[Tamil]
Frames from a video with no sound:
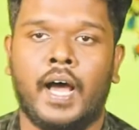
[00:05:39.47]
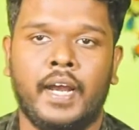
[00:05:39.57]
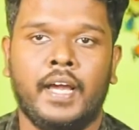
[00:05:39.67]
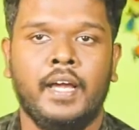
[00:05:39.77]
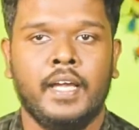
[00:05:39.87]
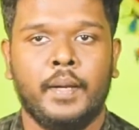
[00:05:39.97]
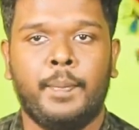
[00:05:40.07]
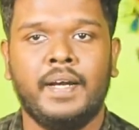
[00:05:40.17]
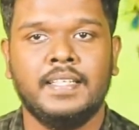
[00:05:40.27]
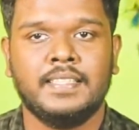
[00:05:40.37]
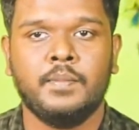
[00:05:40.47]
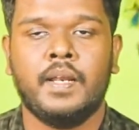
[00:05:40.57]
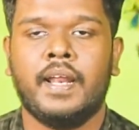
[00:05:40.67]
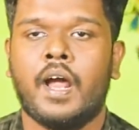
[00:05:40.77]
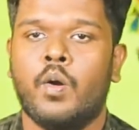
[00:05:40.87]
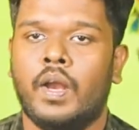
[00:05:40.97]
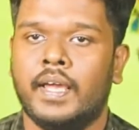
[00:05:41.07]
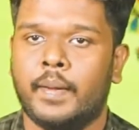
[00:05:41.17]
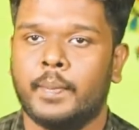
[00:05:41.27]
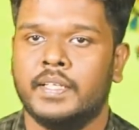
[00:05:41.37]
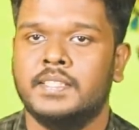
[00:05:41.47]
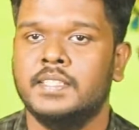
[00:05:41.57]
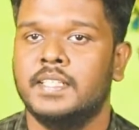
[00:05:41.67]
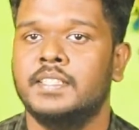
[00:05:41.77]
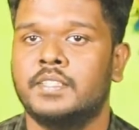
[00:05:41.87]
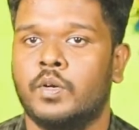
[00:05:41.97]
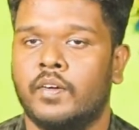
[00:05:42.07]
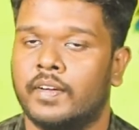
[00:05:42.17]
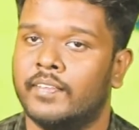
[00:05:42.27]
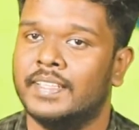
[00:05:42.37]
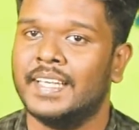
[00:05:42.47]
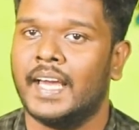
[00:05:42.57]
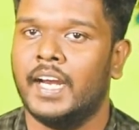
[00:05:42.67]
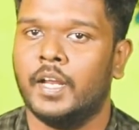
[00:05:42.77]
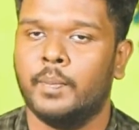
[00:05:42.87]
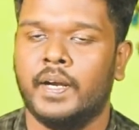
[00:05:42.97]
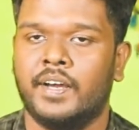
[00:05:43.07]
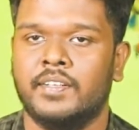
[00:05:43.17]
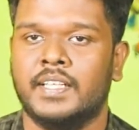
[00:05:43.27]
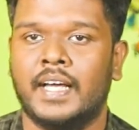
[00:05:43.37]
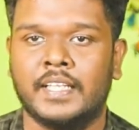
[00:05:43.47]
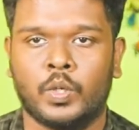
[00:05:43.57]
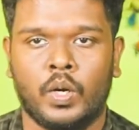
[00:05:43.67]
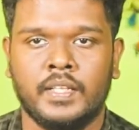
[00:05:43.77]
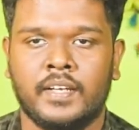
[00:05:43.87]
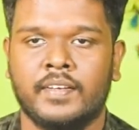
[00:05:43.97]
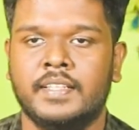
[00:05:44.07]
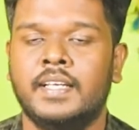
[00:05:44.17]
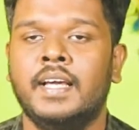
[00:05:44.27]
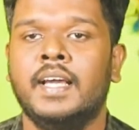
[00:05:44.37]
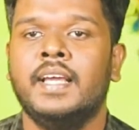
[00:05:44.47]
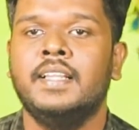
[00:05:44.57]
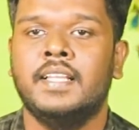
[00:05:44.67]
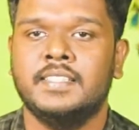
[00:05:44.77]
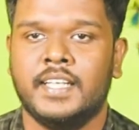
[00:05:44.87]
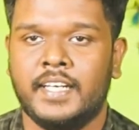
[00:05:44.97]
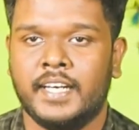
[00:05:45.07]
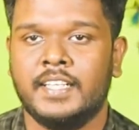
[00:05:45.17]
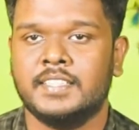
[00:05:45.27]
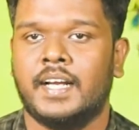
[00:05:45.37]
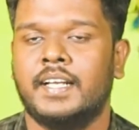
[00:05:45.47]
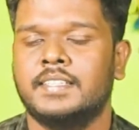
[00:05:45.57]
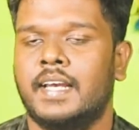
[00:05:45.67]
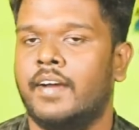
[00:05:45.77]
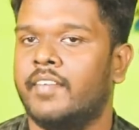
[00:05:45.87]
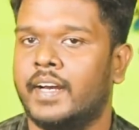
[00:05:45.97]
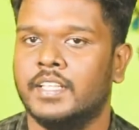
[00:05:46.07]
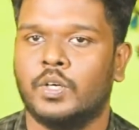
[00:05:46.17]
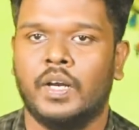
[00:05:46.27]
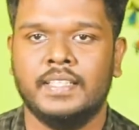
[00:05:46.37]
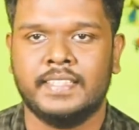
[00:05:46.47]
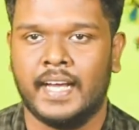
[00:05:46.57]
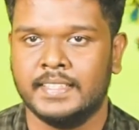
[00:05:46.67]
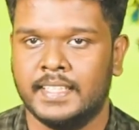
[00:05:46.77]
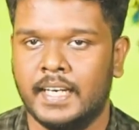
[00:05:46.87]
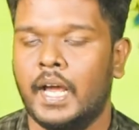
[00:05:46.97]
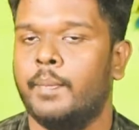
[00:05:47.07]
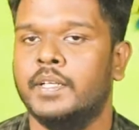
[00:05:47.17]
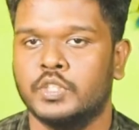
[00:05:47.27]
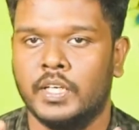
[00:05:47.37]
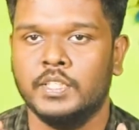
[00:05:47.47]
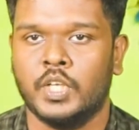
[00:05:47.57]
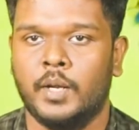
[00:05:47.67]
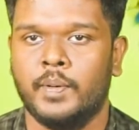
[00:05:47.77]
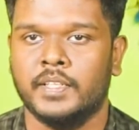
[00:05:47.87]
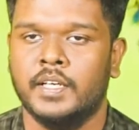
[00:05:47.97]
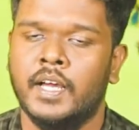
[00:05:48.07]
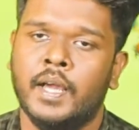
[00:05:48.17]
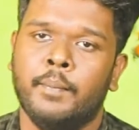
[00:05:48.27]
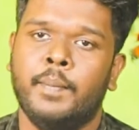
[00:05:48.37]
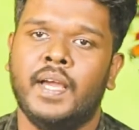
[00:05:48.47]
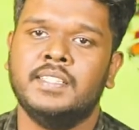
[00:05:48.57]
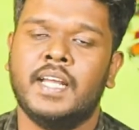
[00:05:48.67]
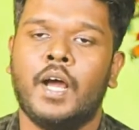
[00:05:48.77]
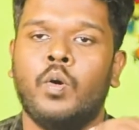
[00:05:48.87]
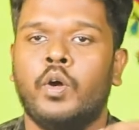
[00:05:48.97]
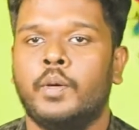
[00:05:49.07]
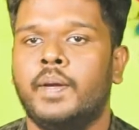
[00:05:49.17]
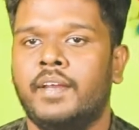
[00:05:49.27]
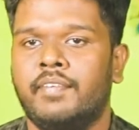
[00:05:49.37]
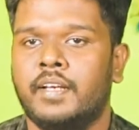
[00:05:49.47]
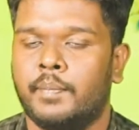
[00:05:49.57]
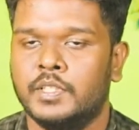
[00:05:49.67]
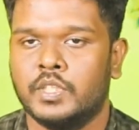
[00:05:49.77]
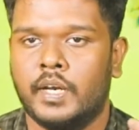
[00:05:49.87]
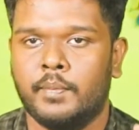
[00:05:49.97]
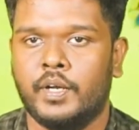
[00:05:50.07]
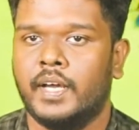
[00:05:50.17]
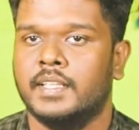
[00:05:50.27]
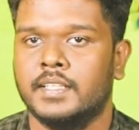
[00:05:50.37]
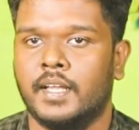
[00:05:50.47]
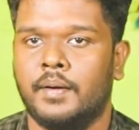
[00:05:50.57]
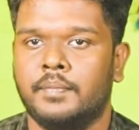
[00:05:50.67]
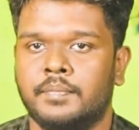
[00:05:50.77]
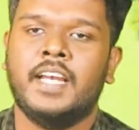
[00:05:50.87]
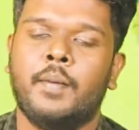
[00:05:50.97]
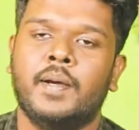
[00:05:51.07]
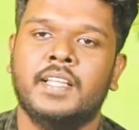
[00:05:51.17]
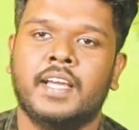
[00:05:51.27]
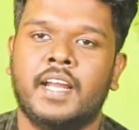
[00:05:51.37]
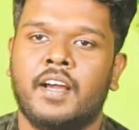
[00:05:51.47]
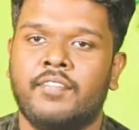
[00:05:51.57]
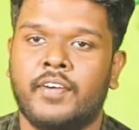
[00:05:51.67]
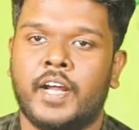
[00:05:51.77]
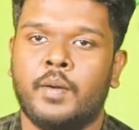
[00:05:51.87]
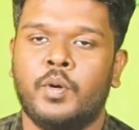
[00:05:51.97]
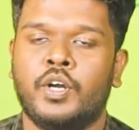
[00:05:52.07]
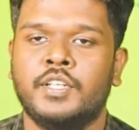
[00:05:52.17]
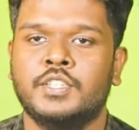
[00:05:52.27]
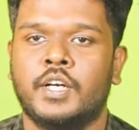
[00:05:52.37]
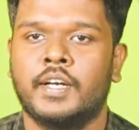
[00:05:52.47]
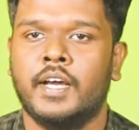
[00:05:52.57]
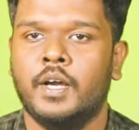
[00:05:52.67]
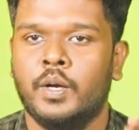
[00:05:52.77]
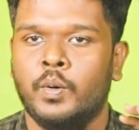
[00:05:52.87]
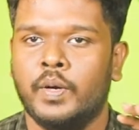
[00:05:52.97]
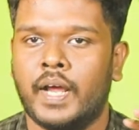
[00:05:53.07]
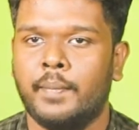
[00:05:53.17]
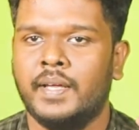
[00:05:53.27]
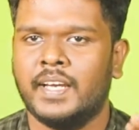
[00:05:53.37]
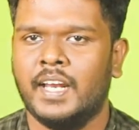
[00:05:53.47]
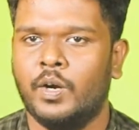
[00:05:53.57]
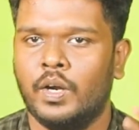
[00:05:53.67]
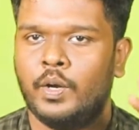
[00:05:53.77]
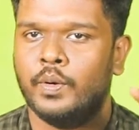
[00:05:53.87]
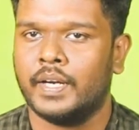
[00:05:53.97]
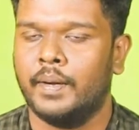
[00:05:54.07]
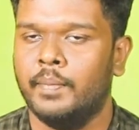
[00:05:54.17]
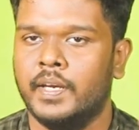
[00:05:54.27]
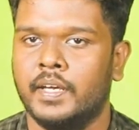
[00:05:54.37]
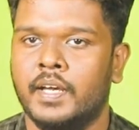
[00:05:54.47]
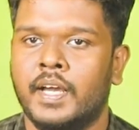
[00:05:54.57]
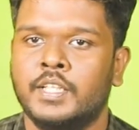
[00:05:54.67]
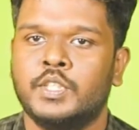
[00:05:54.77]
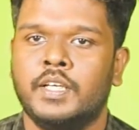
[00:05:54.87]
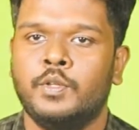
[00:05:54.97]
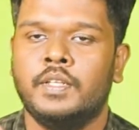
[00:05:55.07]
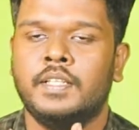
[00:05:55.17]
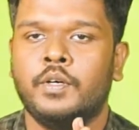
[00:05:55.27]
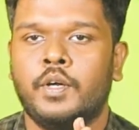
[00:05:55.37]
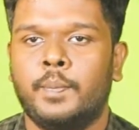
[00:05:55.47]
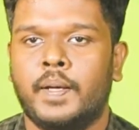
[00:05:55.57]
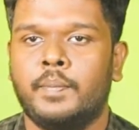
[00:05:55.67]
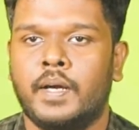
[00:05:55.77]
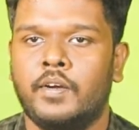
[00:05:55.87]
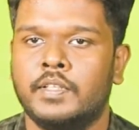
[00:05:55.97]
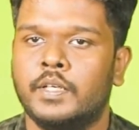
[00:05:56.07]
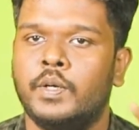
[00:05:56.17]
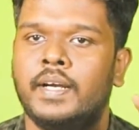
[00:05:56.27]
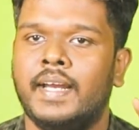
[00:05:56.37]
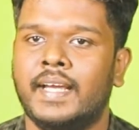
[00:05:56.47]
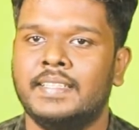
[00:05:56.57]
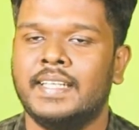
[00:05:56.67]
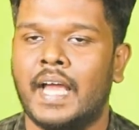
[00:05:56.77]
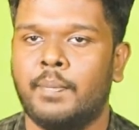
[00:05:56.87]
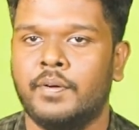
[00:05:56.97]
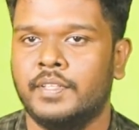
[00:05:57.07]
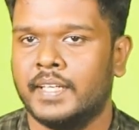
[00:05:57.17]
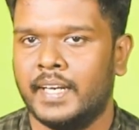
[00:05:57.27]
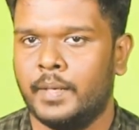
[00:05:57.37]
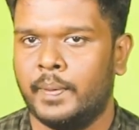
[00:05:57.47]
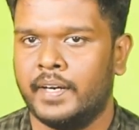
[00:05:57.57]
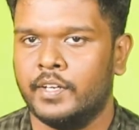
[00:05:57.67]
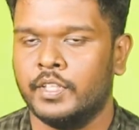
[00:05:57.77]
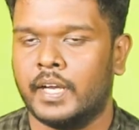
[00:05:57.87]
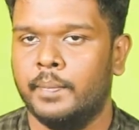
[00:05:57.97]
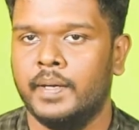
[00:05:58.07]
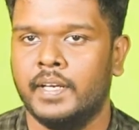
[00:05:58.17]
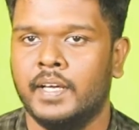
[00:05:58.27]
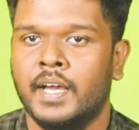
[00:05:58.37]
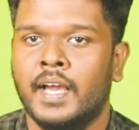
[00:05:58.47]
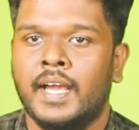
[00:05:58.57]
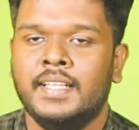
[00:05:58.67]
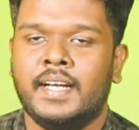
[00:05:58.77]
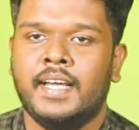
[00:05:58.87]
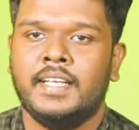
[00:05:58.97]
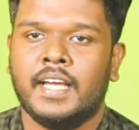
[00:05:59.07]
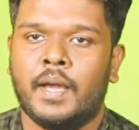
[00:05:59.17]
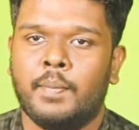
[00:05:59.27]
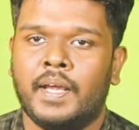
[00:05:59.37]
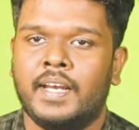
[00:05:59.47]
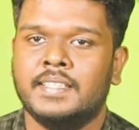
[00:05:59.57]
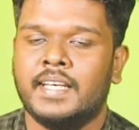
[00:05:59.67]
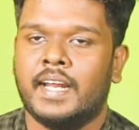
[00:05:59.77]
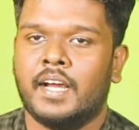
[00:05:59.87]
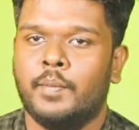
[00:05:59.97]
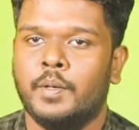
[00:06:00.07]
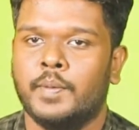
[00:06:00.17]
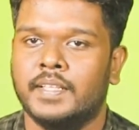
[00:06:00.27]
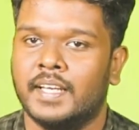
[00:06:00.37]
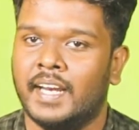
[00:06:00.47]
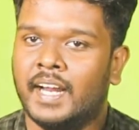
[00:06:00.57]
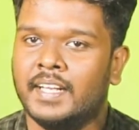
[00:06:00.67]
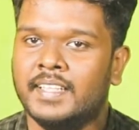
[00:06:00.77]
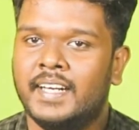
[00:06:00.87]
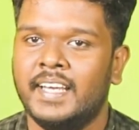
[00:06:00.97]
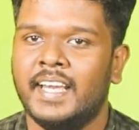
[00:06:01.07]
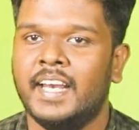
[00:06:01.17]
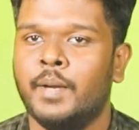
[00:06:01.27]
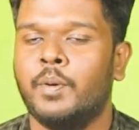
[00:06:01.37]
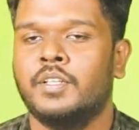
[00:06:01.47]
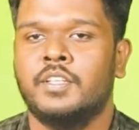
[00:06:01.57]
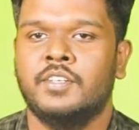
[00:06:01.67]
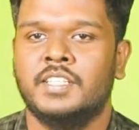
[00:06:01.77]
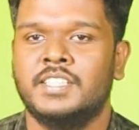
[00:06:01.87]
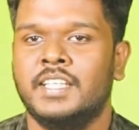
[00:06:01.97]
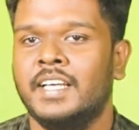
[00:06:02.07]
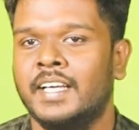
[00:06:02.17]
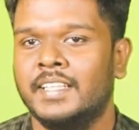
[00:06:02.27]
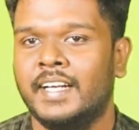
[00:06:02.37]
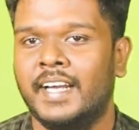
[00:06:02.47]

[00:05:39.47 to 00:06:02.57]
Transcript: ஆனால் இப்படி டிசிமிலராக உள்ள எம்கேசி ஜீன்ஸ் உள்ளவங்க வந்து கல்யாணம் பண்ணால் வந்து அந்த குழந்தைக்கு வந்து இந்த ஜெனட்டிக் டிசார்டர்ஸ் எல்லாம் வரதுக்குள்ள சான்ஸ் இல்லை அப்படின்னு சொல்லி சொல்லப்படுது மேஜராக உள்ள ஒரு பெனிஃபிட் அப்படின்னு சொல்ல போனால் இதுதான் ரீசெண்டாக பார்த்தீங்கன்னா ஃபெரமோர்னு சொல்கிற ஒரு அமெரிக்காவில் உள்ள ஒரு கம்பெனி ஸோ இது வந்து ஒரு பெரும்பாலும் வந்து ஒரு டேட்டிங் ஆப்பை வந்து க்ரியேட் பண்ணுற அந்த கம்பெனி இந்த டேட்டிங் ஆப்பில் என்ன செய்கிறாங்க அப்படின்னு பார்த்தீங்கன்னா இந்த டிஎன்ஏ படத்தை வச்சு இந்த